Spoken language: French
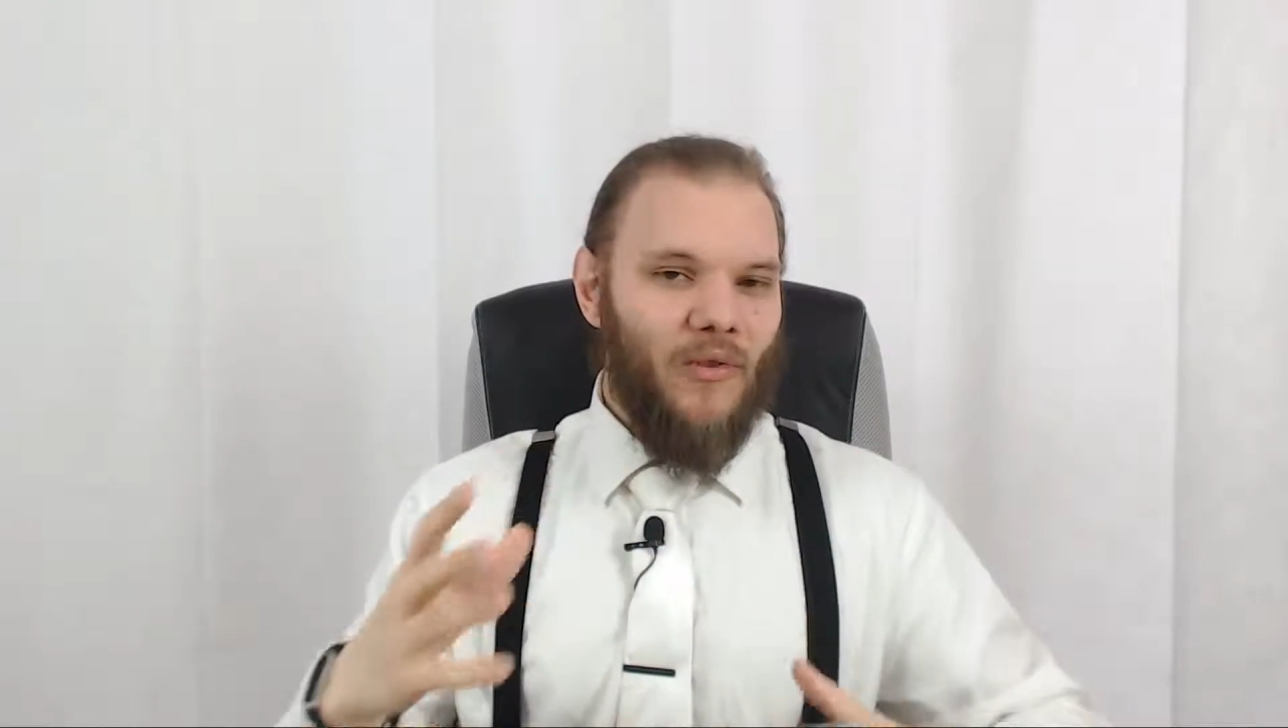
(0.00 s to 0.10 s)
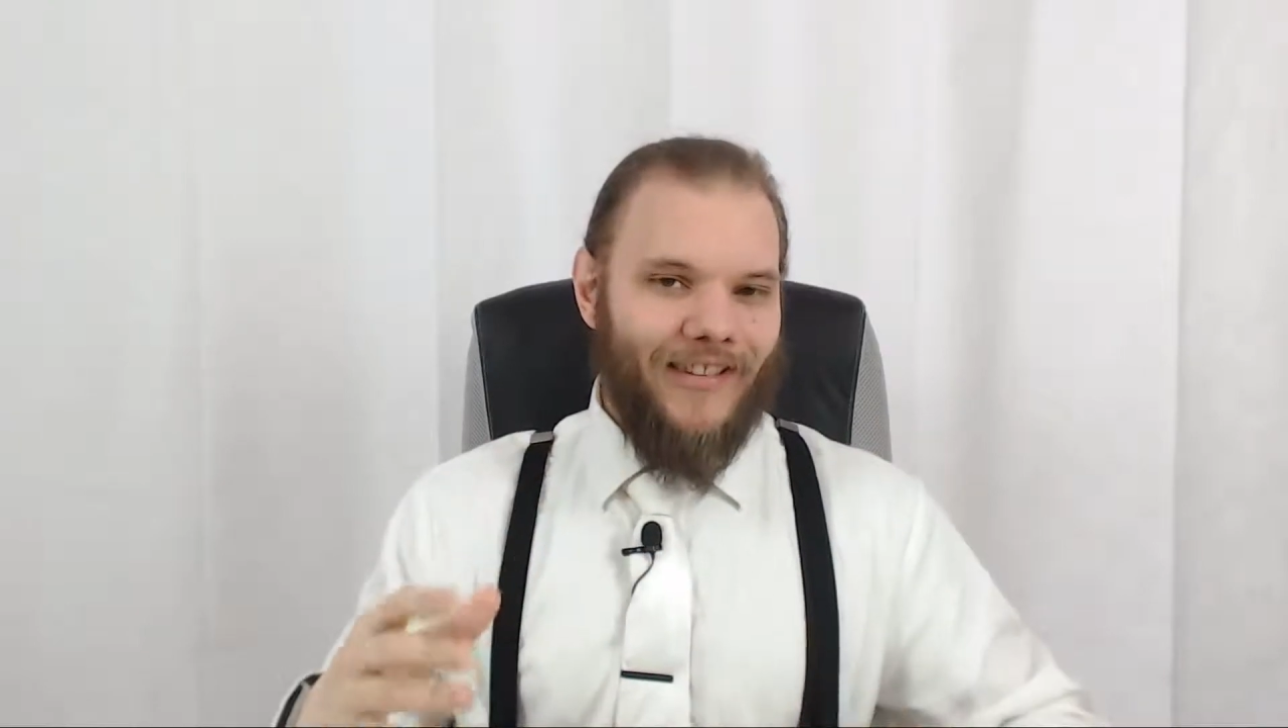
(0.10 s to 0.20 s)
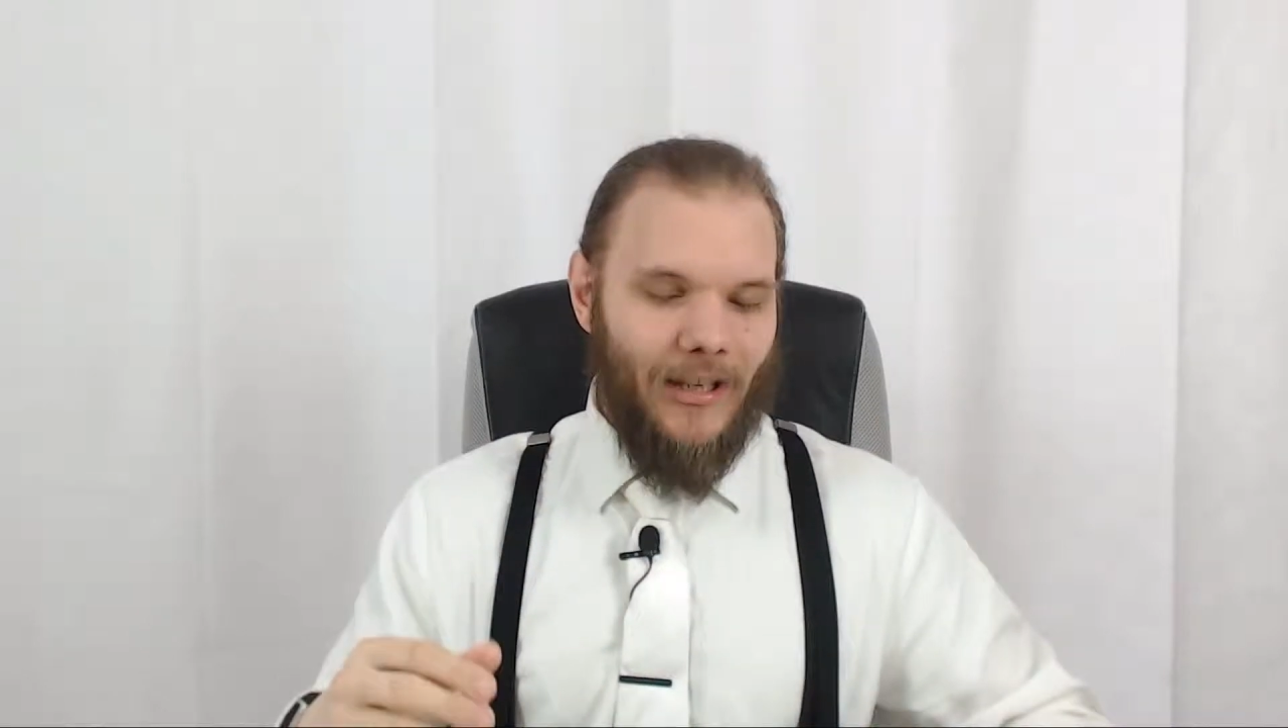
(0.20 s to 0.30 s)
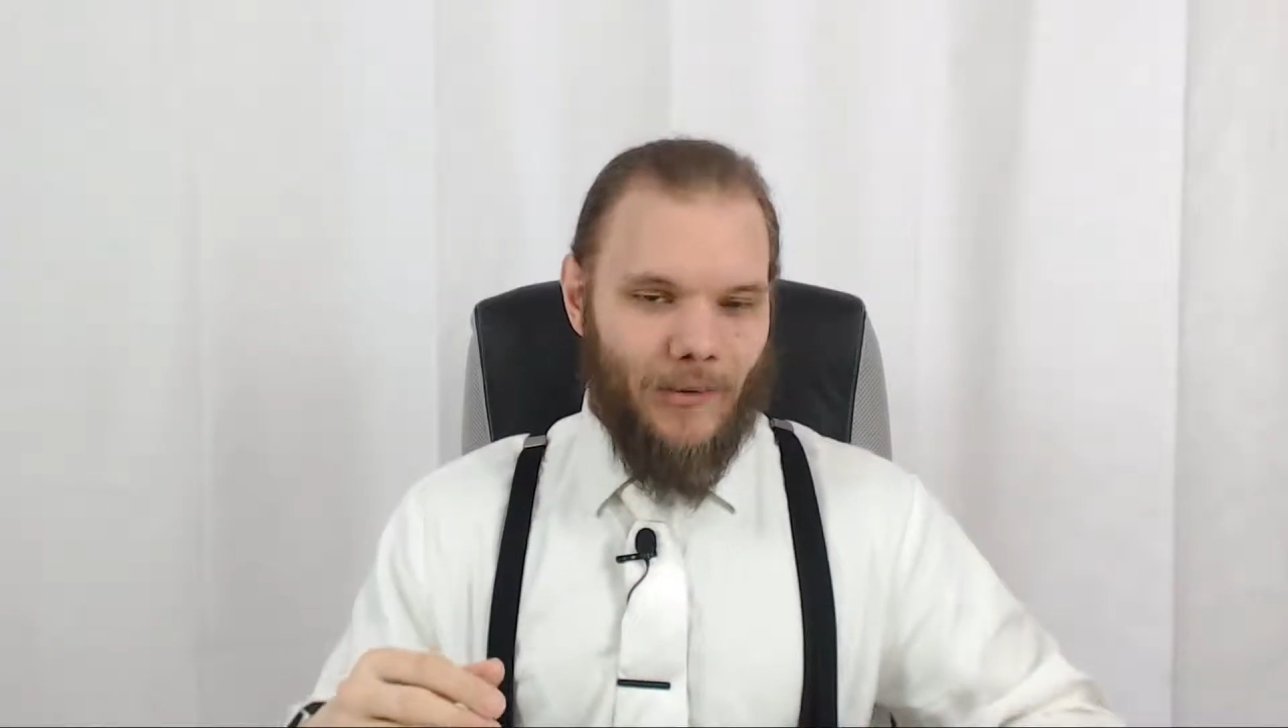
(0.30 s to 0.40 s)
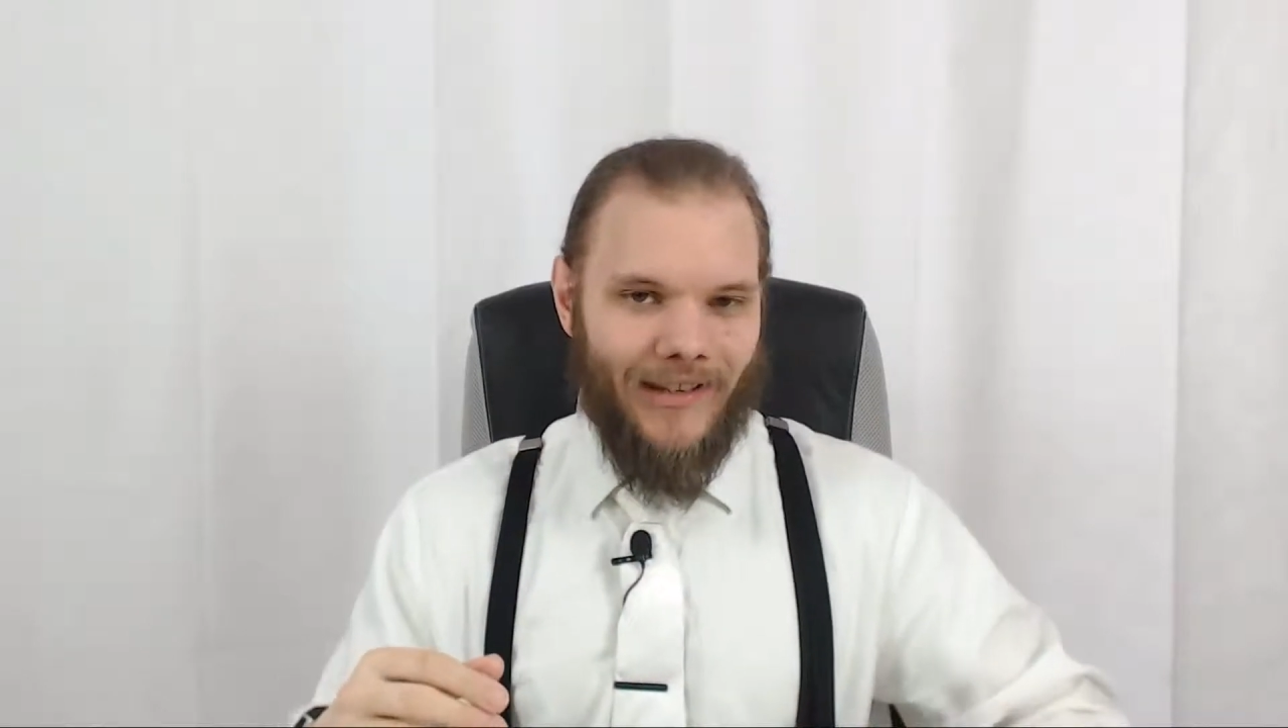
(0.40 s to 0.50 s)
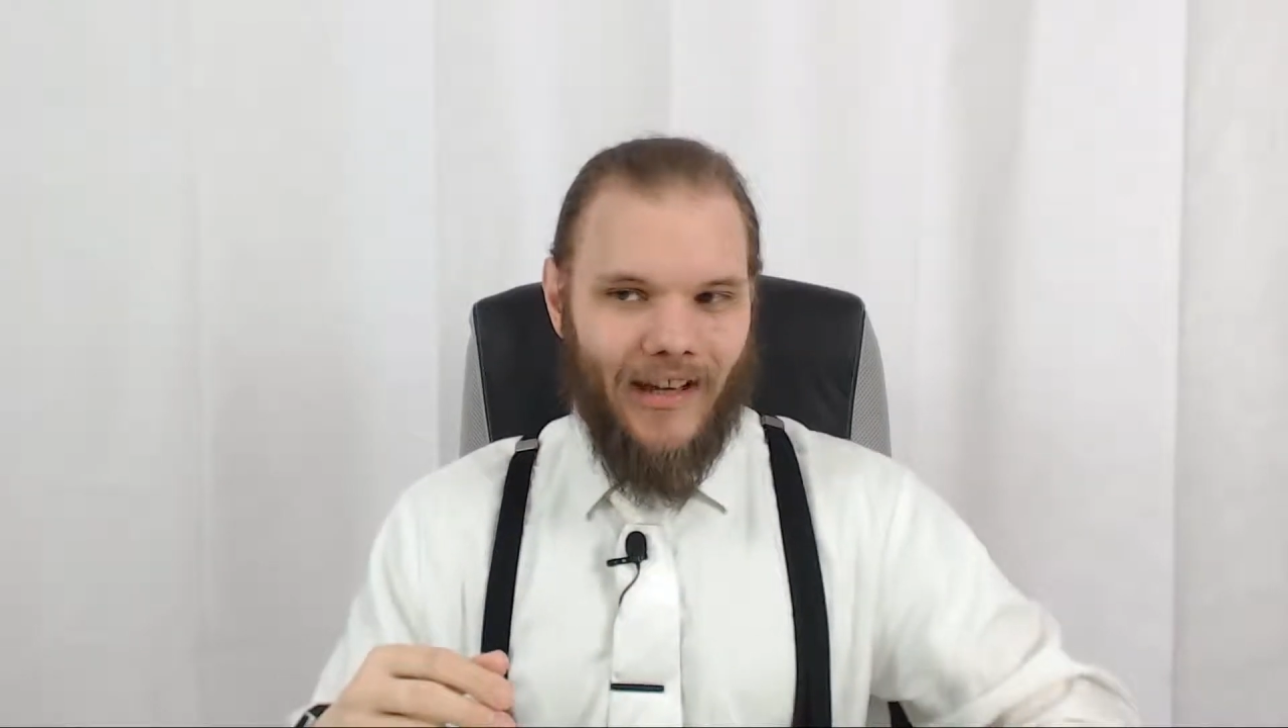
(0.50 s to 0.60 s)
de la timeline